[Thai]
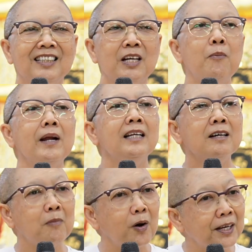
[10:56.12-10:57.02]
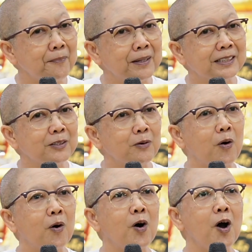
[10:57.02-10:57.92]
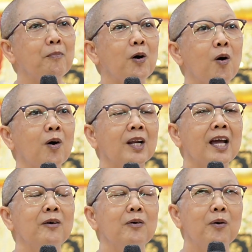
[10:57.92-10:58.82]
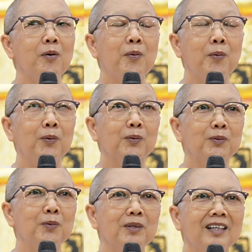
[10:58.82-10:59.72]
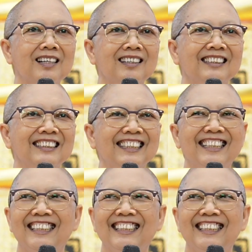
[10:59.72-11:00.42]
แล้ววันหนึ่งพอได้เป็นเจ้าของครอบครองแล้วโอ้โหทุกข์เหลือเกิน